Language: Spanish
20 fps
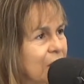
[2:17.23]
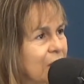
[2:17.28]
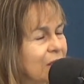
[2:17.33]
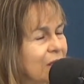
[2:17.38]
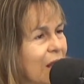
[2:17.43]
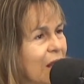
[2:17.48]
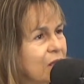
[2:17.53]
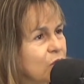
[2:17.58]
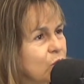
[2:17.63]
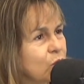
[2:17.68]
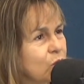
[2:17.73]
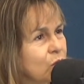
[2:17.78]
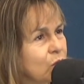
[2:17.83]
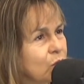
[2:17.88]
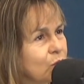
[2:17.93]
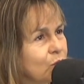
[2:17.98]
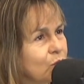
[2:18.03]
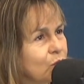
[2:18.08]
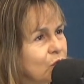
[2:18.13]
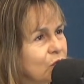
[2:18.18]
Hay
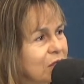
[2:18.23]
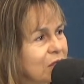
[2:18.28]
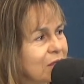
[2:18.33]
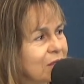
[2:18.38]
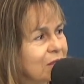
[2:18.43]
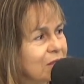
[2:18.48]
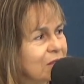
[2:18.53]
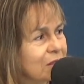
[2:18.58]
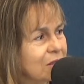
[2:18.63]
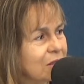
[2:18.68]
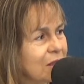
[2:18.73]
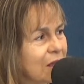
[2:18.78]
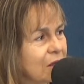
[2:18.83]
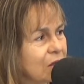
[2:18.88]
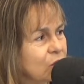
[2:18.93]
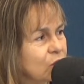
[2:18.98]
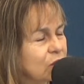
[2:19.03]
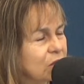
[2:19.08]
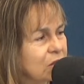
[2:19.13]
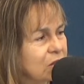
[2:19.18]
un monje
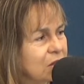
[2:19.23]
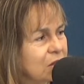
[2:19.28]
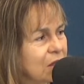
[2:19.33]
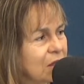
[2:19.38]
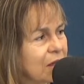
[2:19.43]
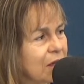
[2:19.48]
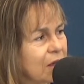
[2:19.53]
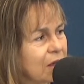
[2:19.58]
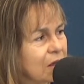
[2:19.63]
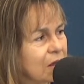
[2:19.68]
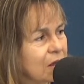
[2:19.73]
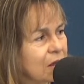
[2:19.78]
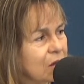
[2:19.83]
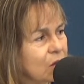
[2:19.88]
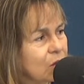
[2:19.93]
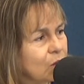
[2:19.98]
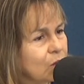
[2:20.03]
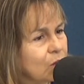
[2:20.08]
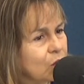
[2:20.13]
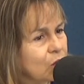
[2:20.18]
cristiano, Cecilia, que es
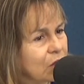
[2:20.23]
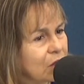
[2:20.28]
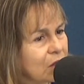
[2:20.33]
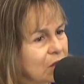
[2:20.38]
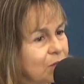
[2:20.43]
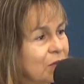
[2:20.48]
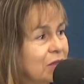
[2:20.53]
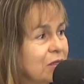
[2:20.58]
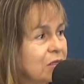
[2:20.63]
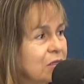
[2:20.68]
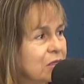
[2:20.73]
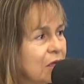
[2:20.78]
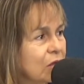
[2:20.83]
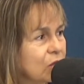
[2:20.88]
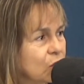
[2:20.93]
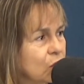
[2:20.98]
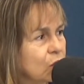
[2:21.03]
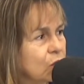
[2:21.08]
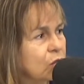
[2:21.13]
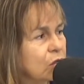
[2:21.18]
un monje
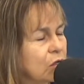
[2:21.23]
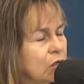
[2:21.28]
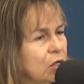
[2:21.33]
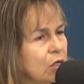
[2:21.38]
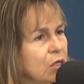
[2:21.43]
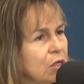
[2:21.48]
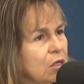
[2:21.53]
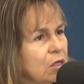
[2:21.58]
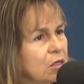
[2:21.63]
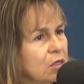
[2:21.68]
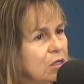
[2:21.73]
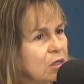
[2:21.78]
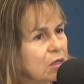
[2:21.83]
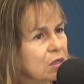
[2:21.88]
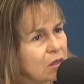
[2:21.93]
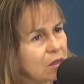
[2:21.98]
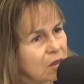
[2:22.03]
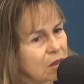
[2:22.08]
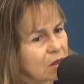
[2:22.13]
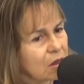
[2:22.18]
meditador,
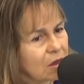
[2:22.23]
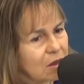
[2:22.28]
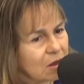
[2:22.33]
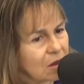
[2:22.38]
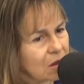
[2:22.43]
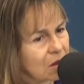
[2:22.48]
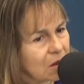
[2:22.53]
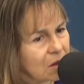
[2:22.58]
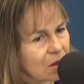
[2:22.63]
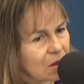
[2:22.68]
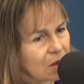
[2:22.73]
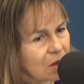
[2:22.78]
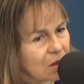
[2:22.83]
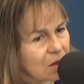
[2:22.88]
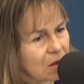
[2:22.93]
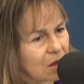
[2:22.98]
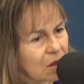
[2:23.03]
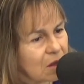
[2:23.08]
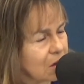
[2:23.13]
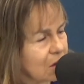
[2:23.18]
que,
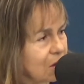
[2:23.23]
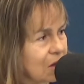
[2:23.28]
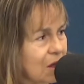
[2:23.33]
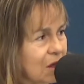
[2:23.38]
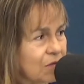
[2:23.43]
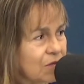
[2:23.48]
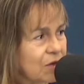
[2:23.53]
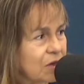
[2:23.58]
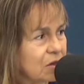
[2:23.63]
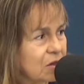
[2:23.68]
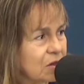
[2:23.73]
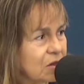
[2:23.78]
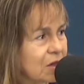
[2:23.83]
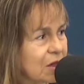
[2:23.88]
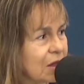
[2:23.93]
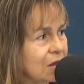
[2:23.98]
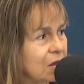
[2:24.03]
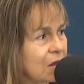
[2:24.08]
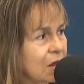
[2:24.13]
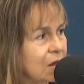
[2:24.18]
que, que David
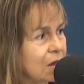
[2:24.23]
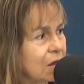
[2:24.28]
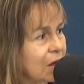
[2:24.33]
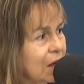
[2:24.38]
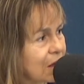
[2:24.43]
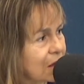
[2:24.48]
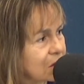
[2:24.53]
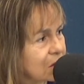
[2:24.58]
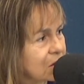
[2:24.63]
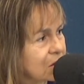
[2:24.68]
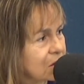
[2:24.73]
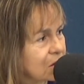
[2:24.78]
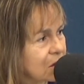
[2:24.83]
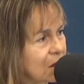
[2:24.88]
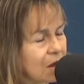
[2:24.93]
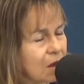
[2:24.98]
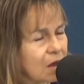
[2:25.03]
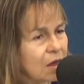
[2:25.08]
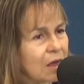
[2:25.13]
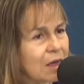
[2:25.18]
Steindl Rast,
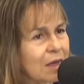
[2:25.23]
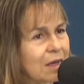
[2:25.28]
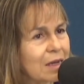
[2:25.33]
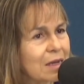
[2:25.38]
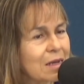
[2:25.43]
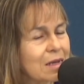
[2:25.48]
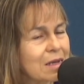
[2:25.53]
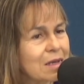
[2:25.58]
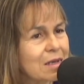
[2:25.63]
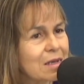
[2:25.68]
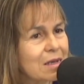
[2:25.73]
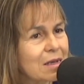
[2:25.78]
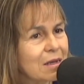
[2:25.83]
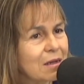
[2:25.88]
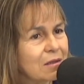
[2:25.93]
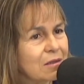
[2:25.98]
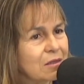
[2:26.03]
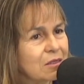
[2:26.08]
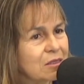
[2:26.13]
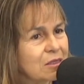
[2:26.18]
¿ah? que
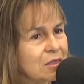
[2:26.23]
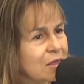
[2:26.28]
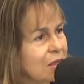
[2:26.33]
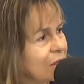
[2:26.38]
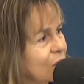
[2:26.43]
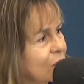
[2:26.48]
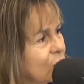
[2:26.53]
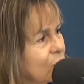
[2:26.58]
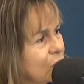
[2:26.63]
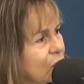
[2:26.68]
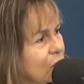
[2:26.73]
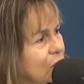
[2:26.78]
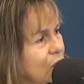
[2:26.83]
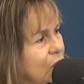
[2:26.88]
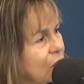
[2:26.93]
él dice que con